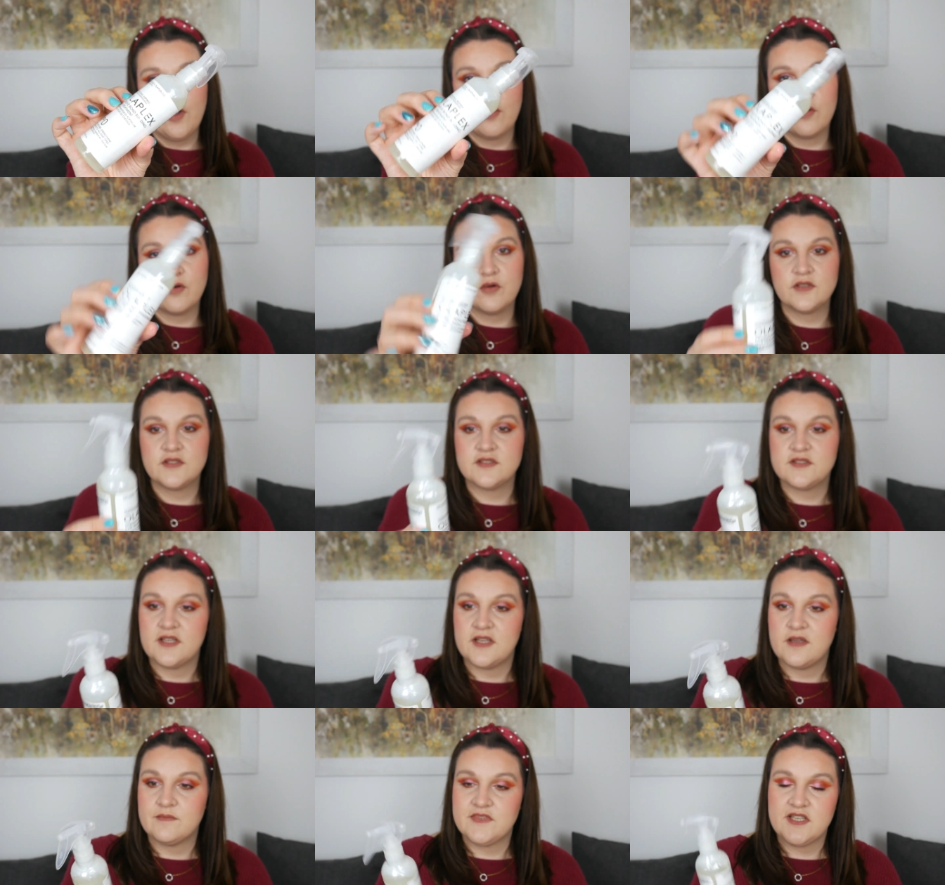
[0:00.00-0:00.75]

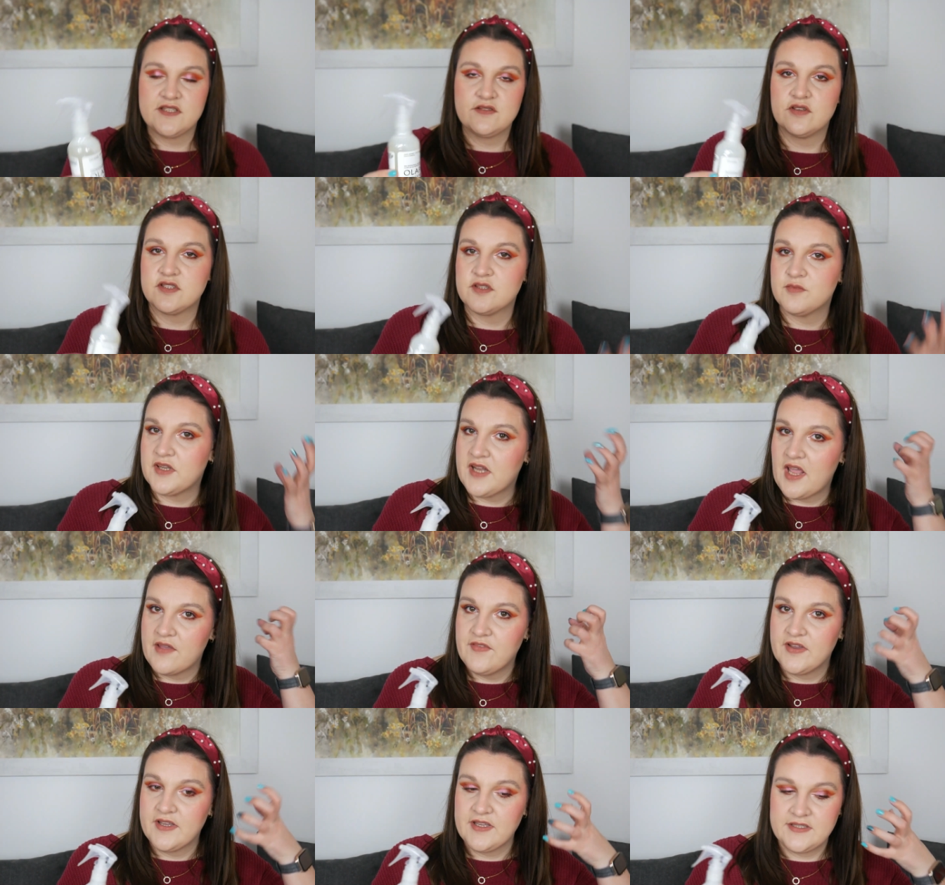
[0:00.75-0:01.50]
Und ähm, das sollte man
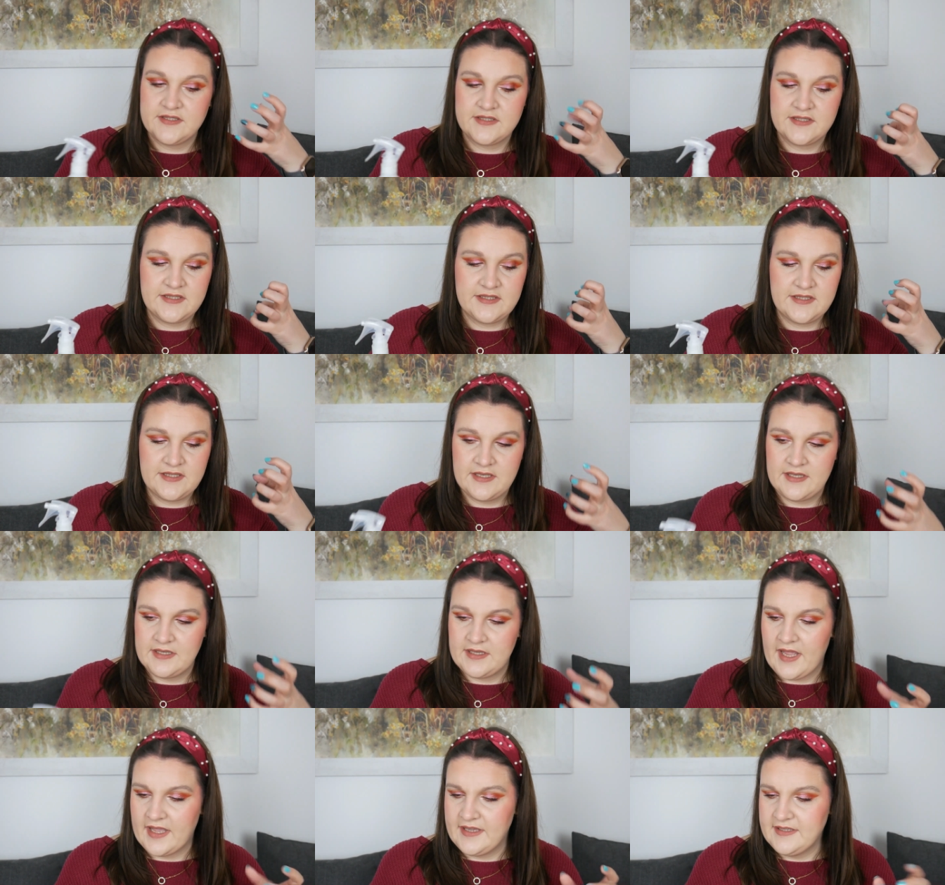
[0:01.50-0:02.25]
einfach in die
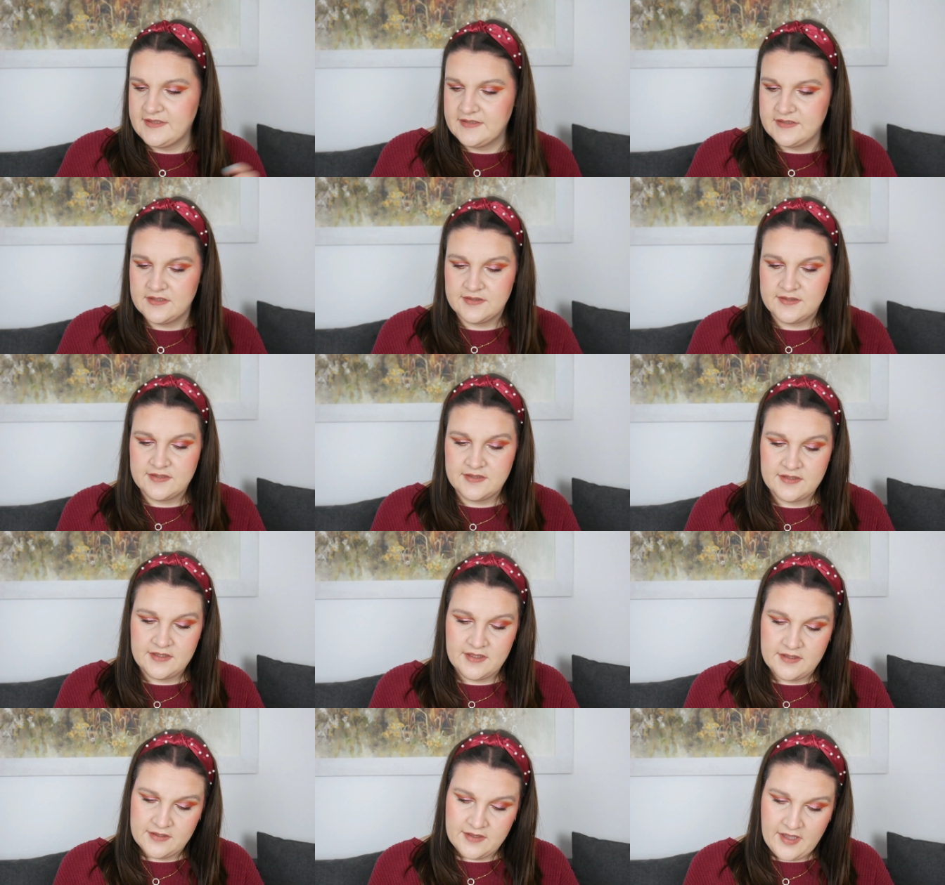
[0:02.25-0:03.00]
leicht
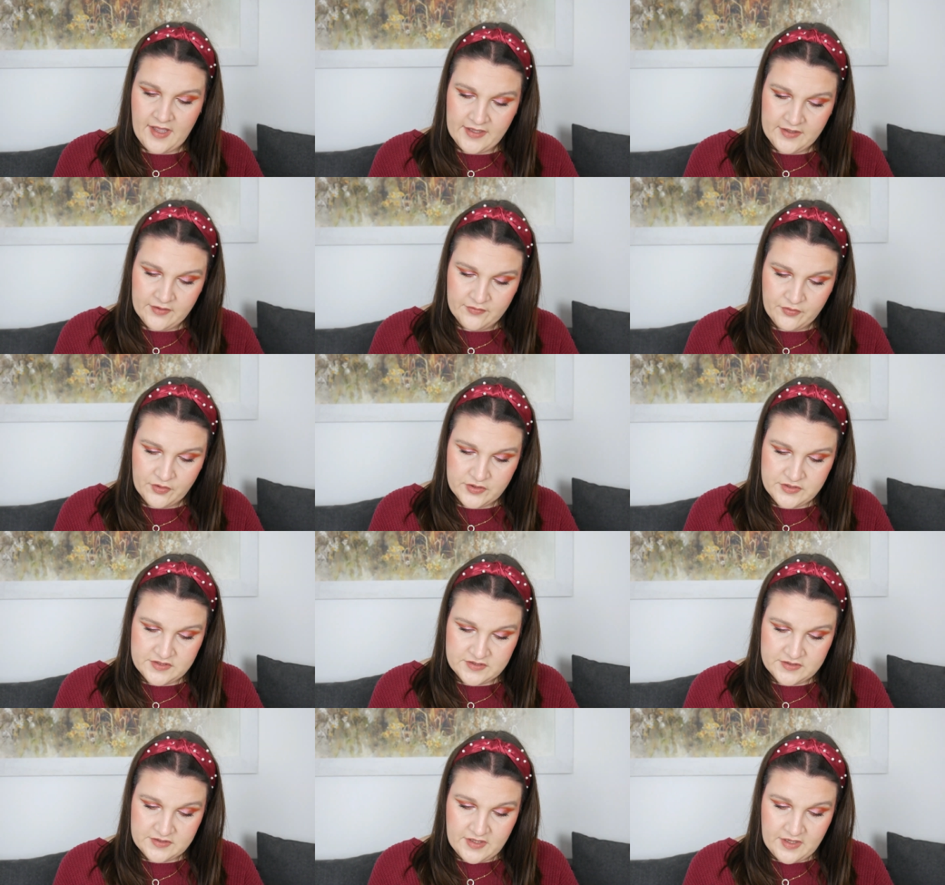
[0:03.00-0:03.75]
äh,
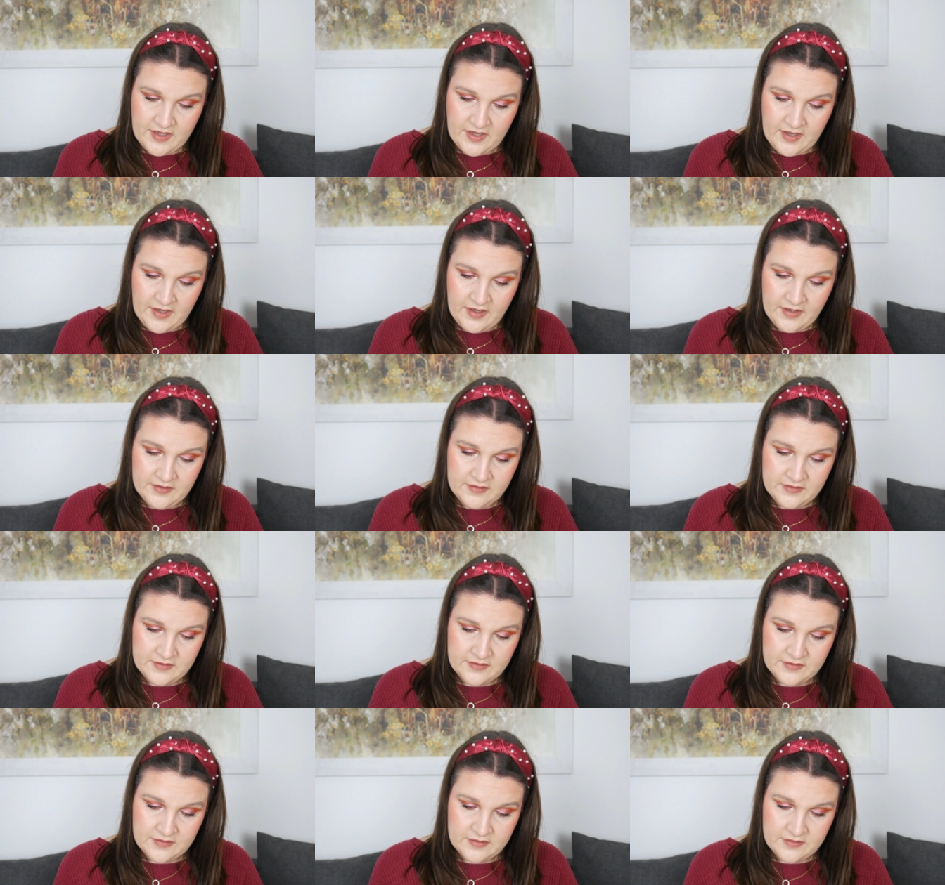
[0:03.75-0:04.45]
angefeuchteten Haare